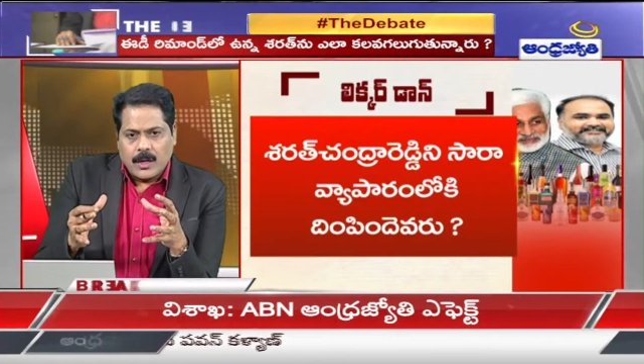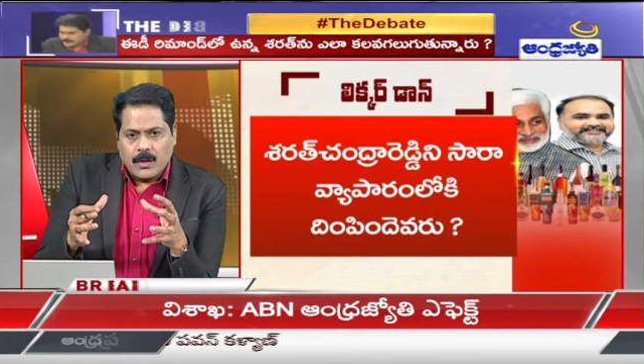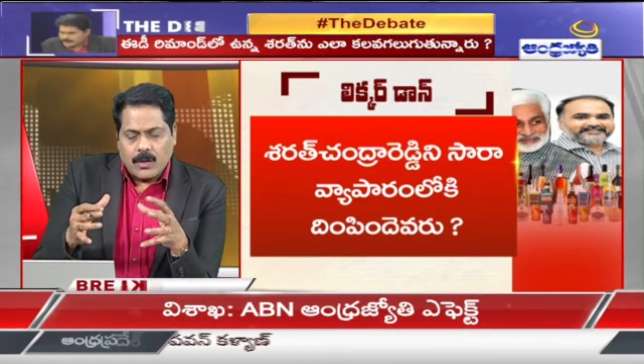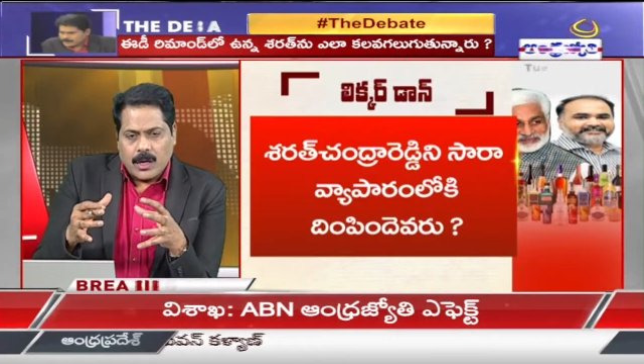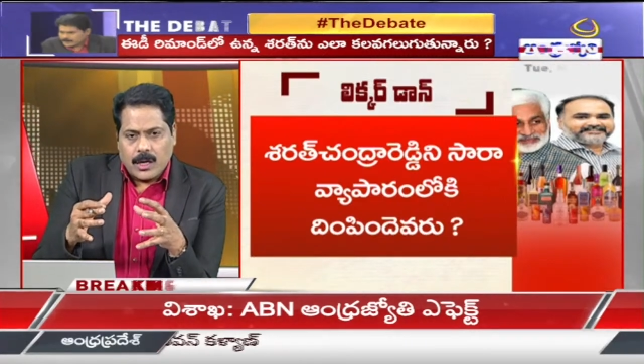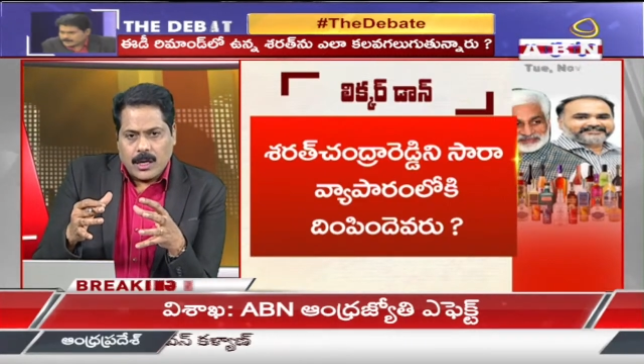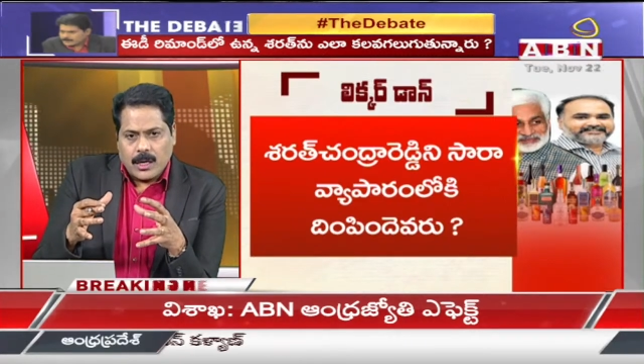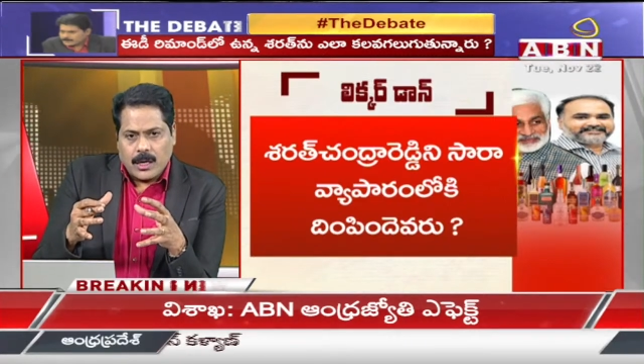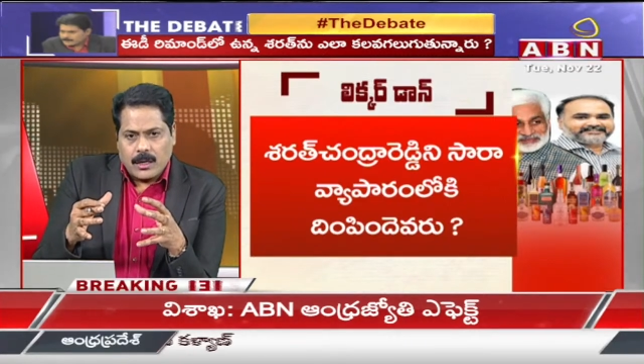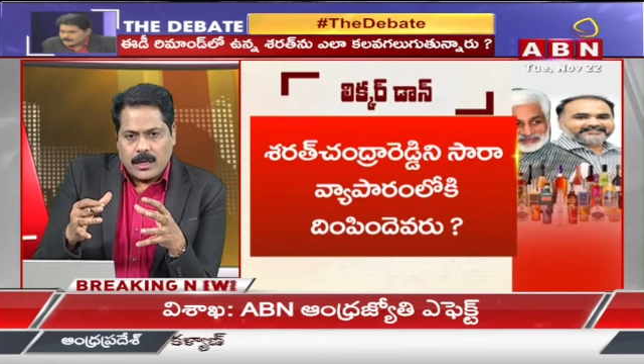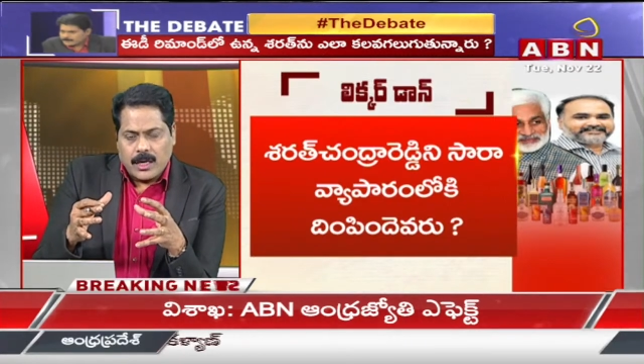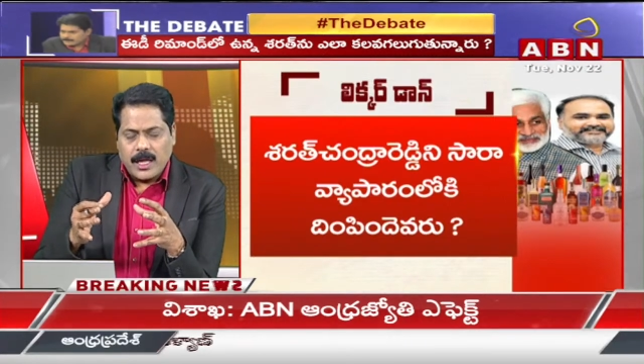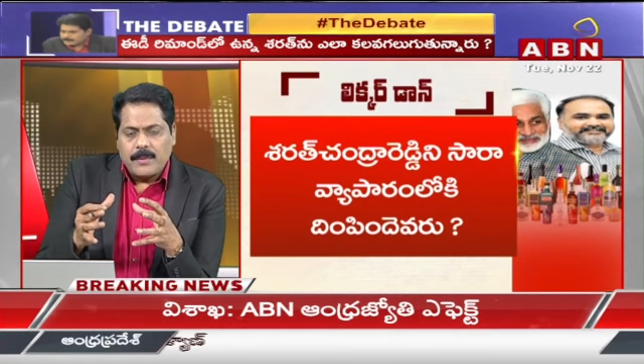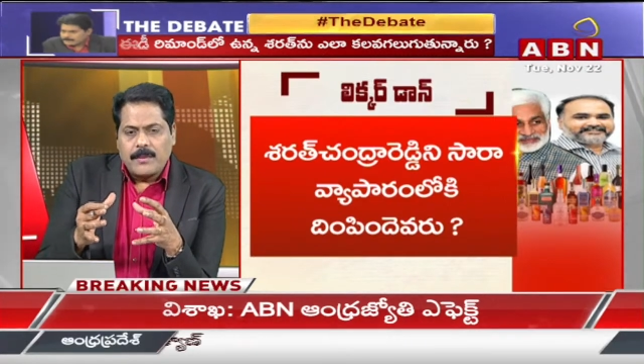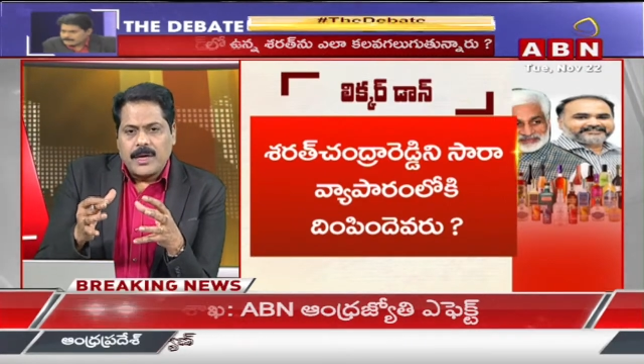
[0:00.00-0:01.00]
ఒక
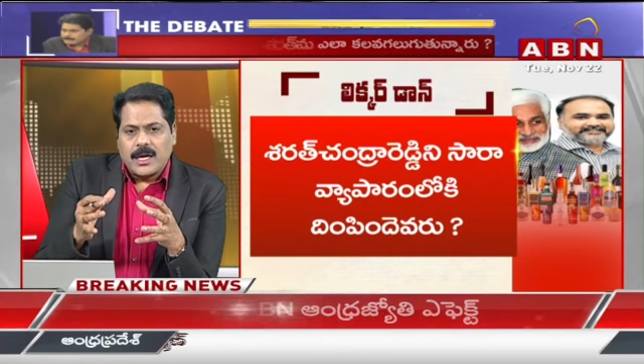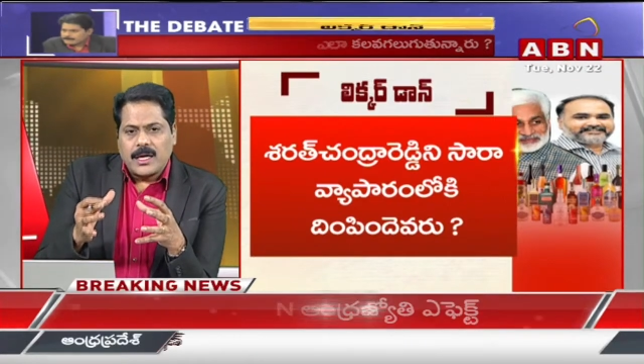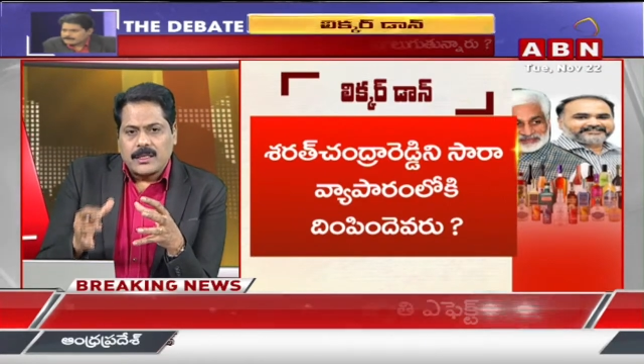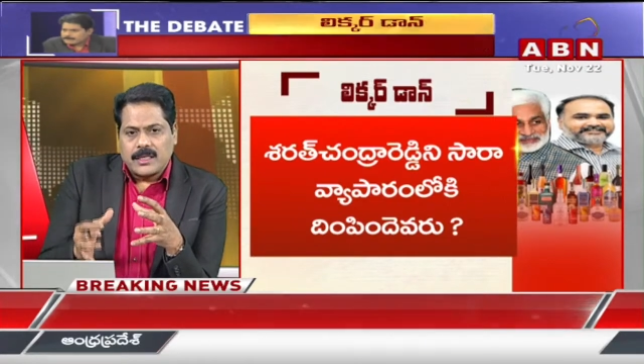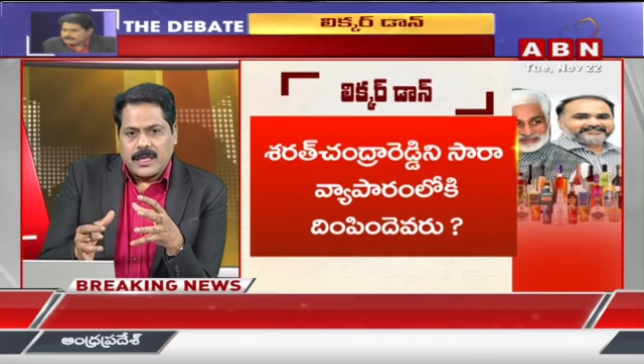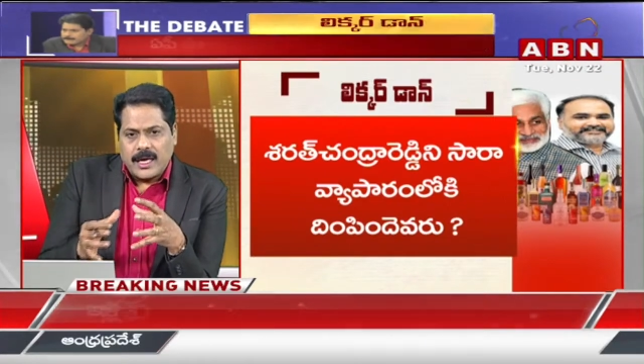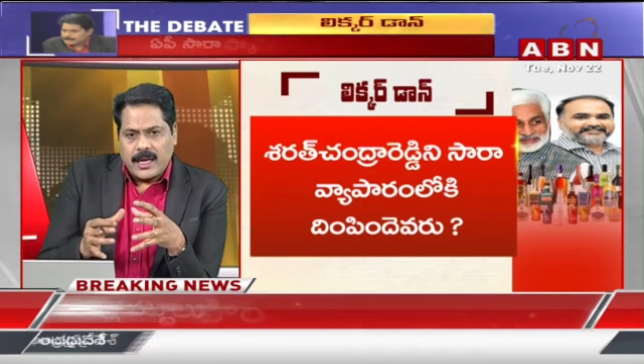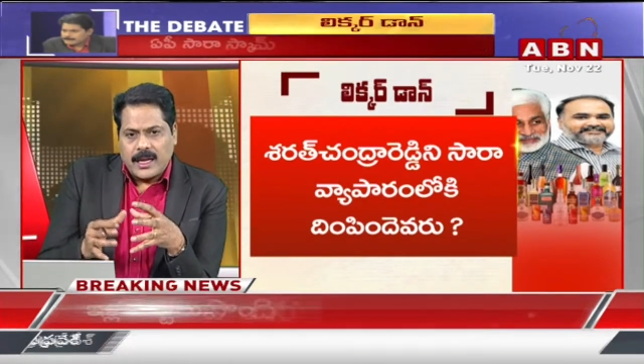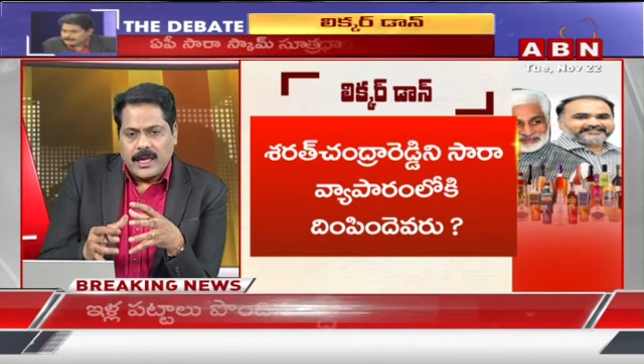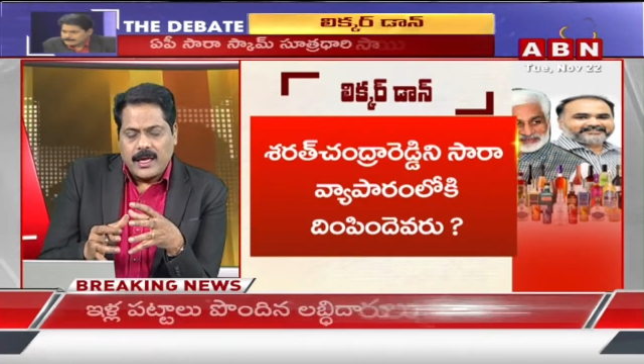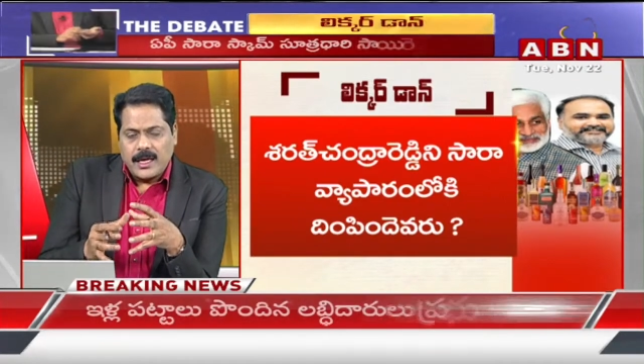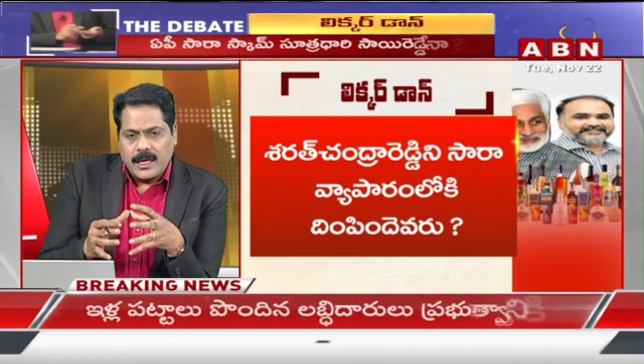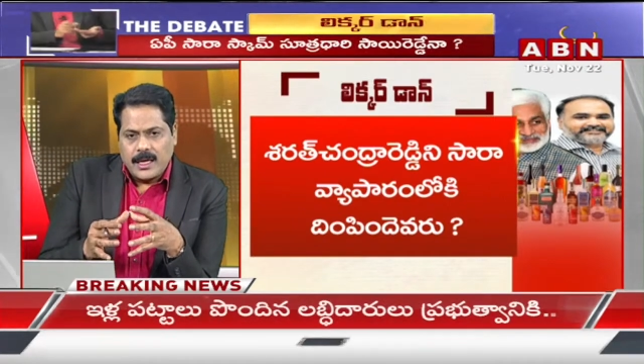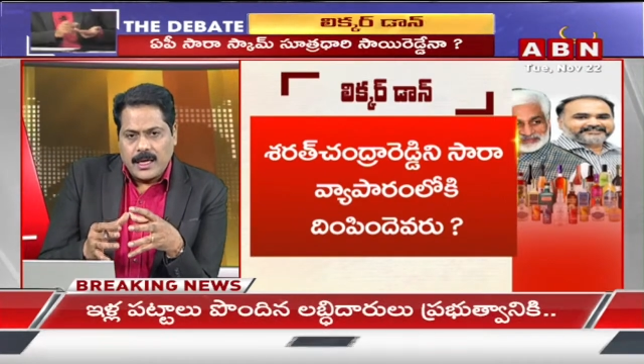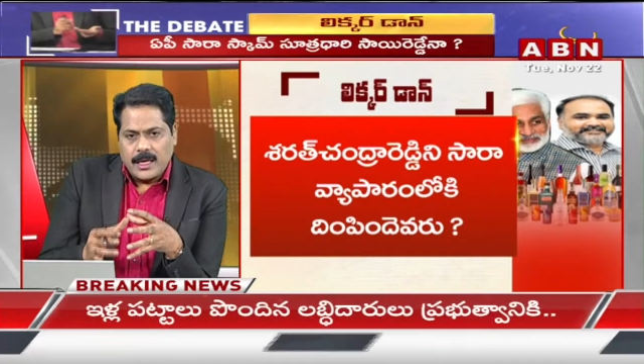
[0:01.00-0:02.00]
టీమ్గా తయారై
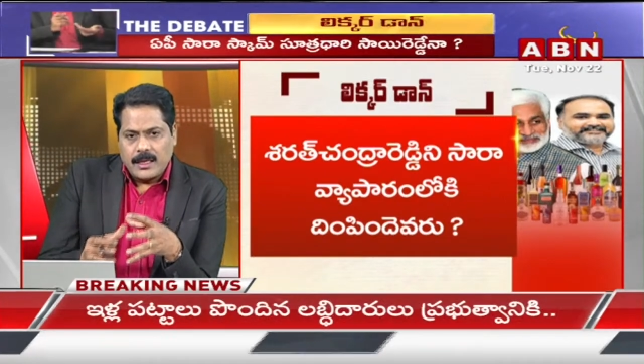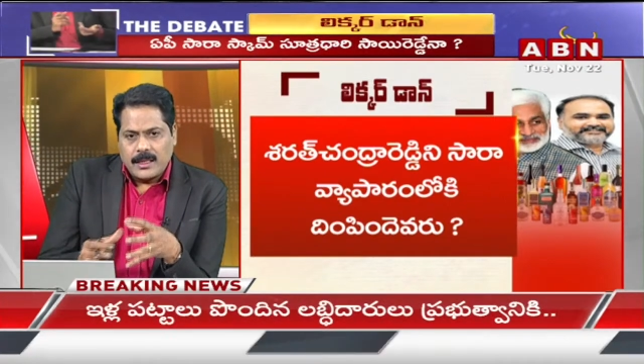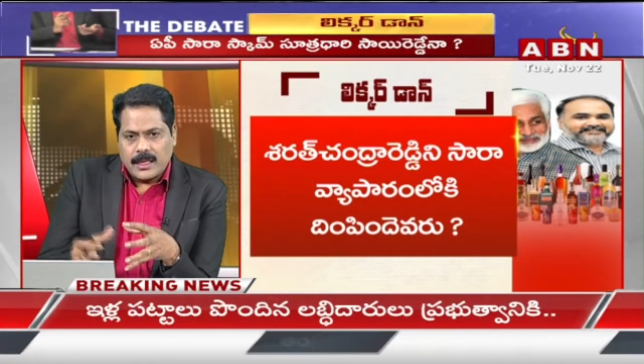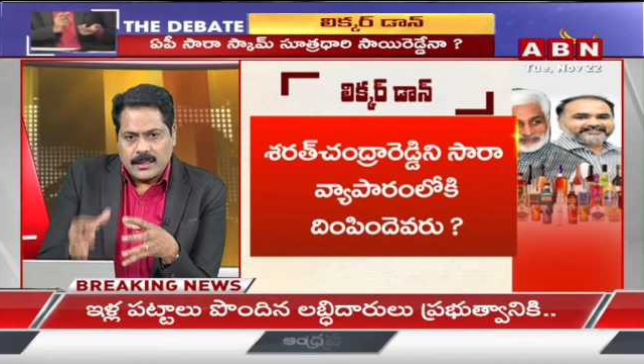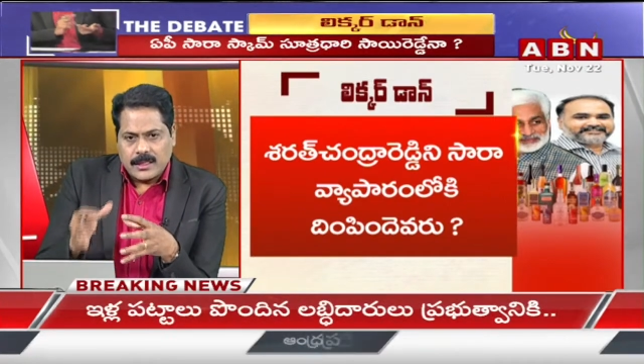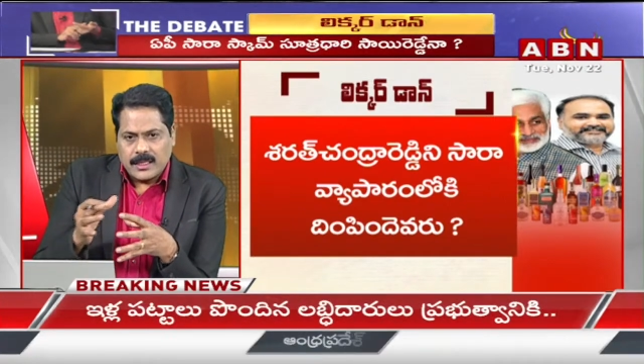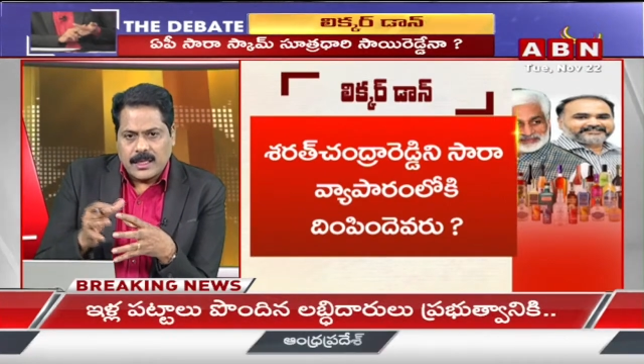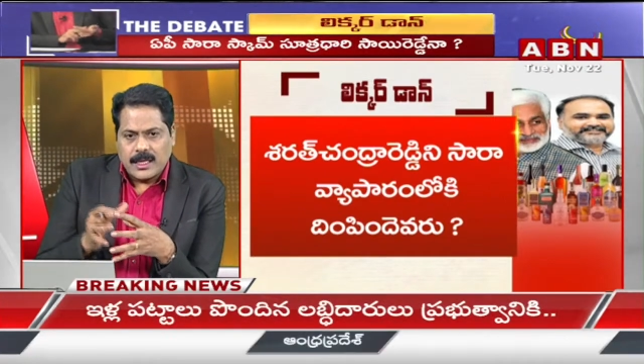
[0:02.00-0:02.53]
ఇదంతా